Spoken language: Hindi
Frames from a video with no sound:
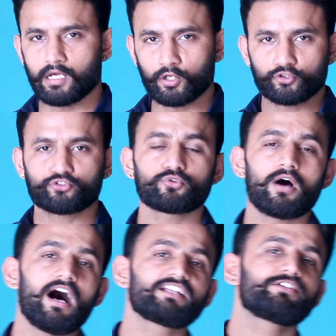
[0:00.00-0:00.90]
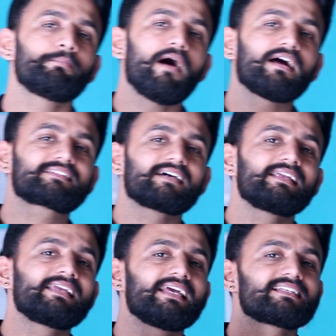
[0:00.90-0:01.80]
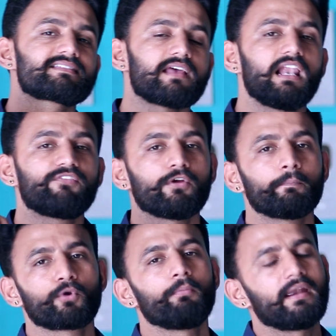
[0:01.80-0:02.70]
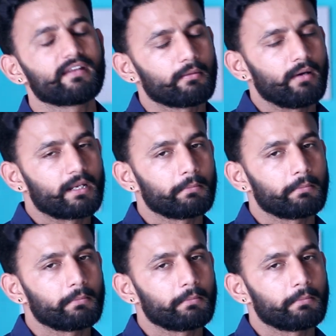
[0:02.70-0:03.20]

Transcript: हेलो दोस्तों आज हम बात करेंगे सेल्फ इंप्रूवमेंट के बारे